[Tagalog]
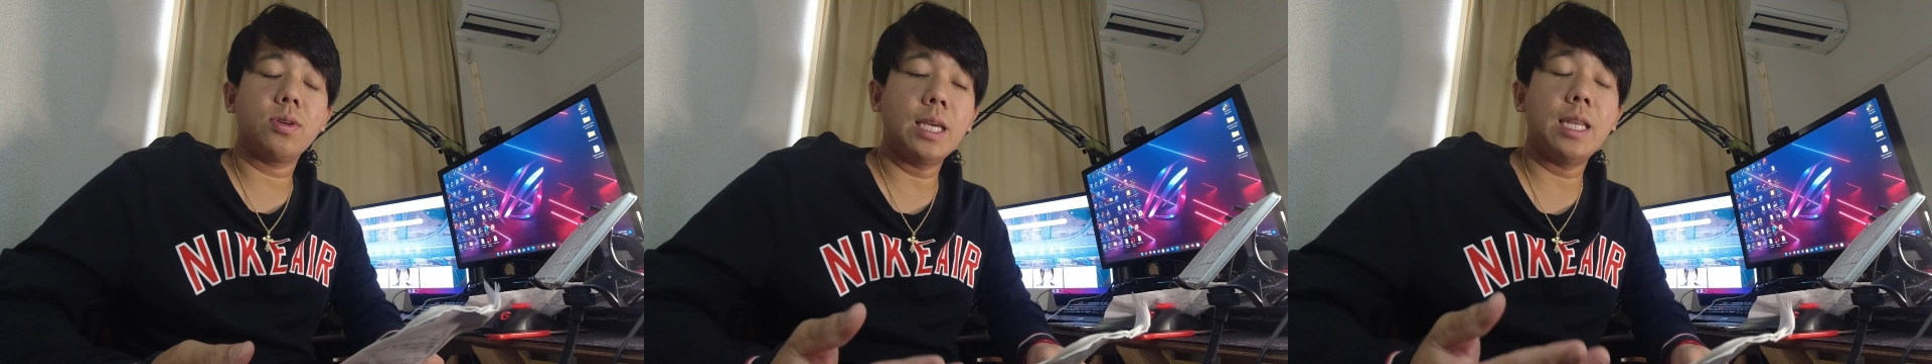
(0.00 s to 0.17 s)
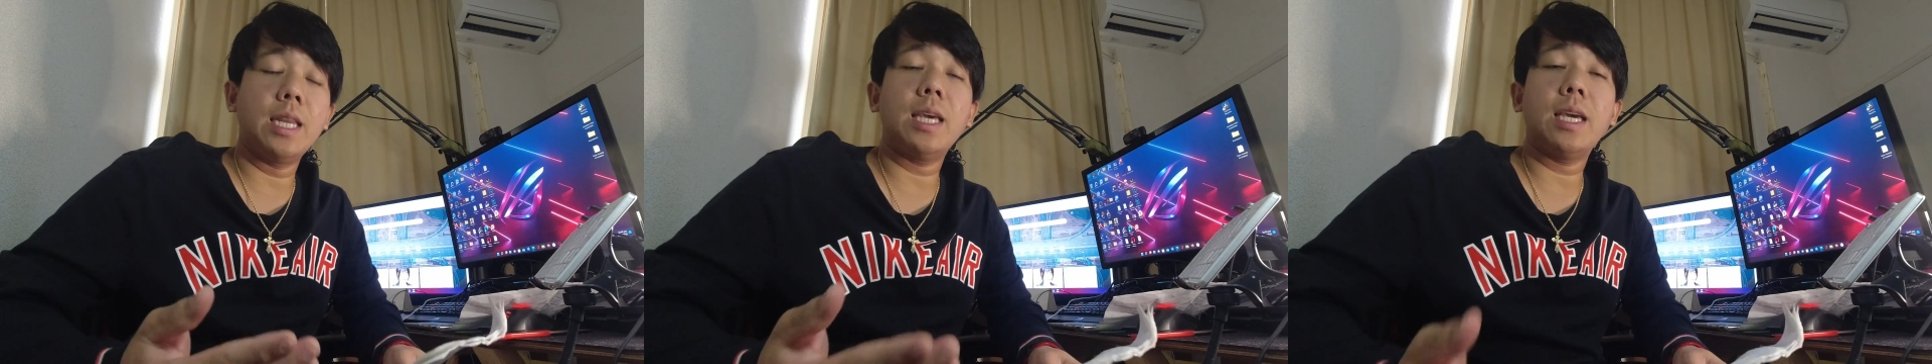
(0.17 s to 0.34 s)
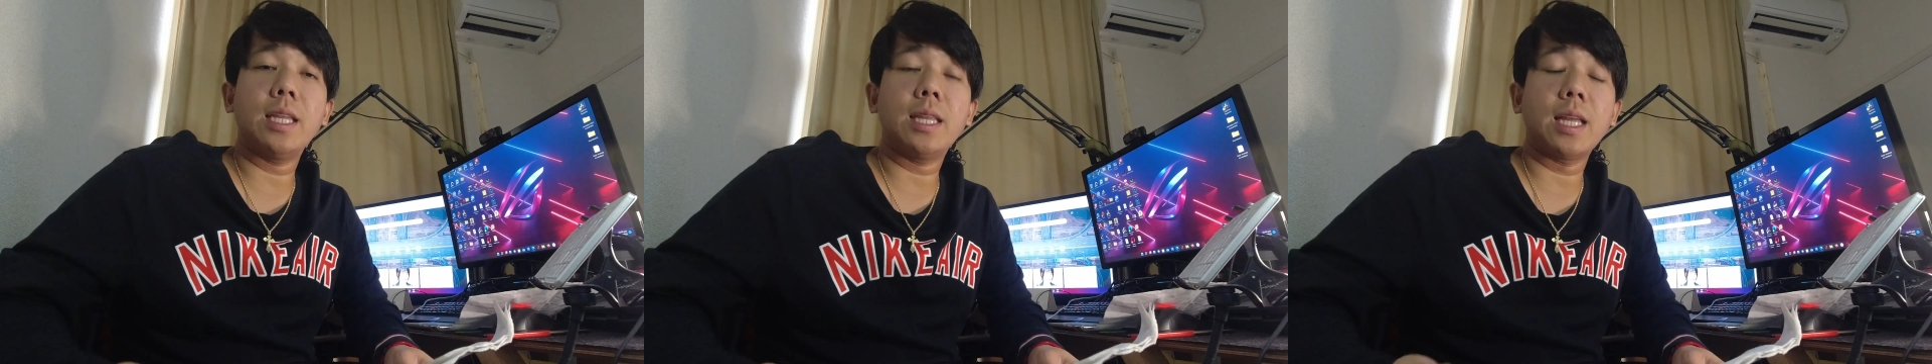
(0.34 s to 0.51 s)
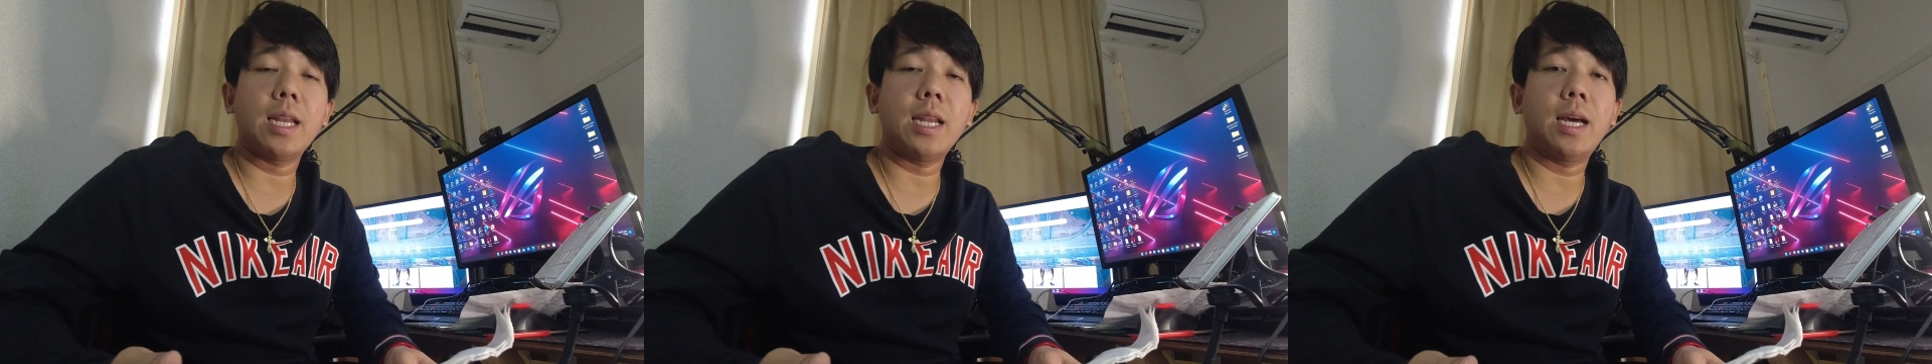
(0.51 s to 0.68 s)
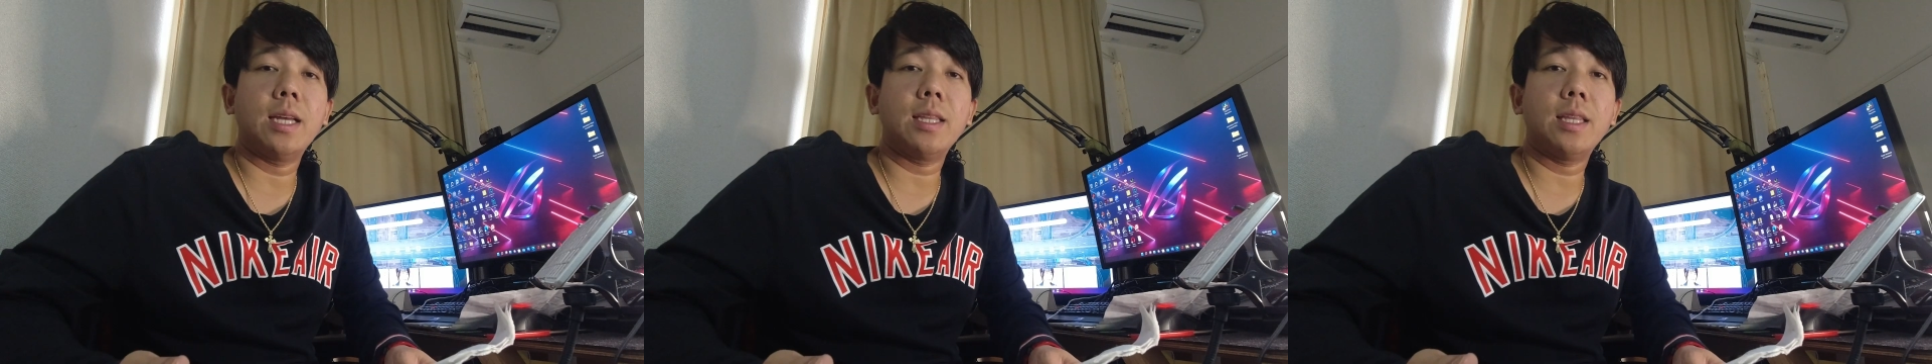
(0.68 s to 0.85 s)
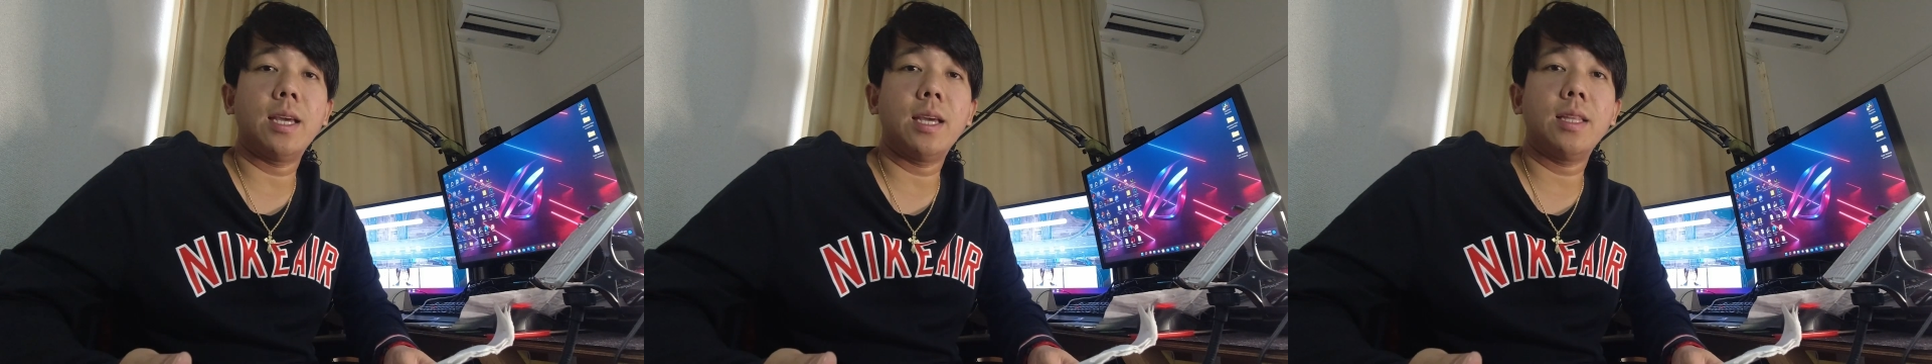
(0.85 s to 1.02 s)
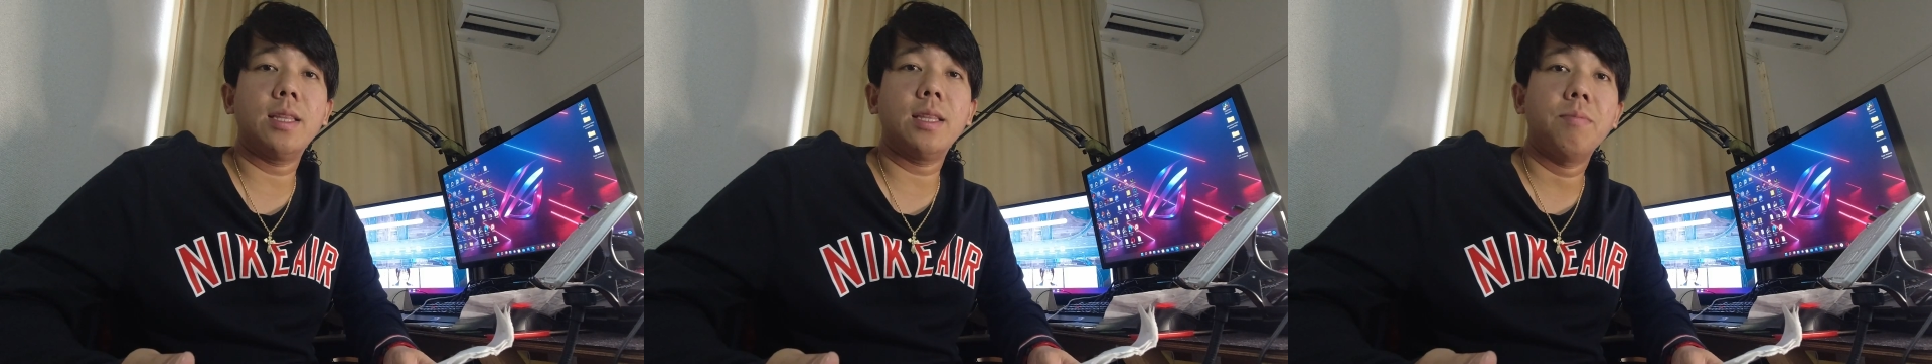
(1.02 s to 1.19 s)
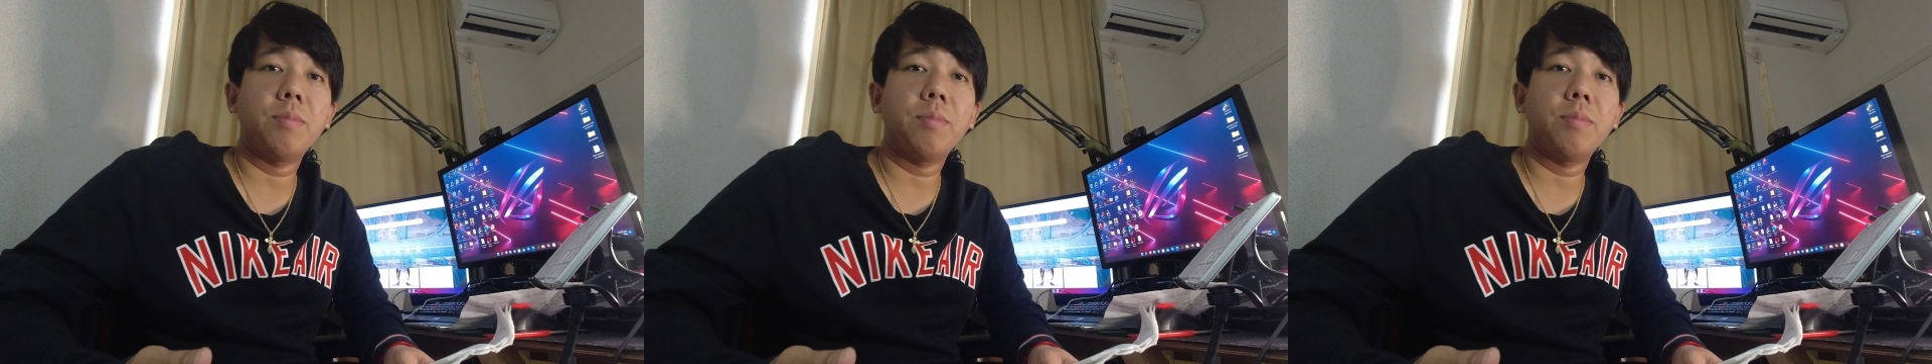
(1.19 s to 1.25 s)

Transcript: kinikita natin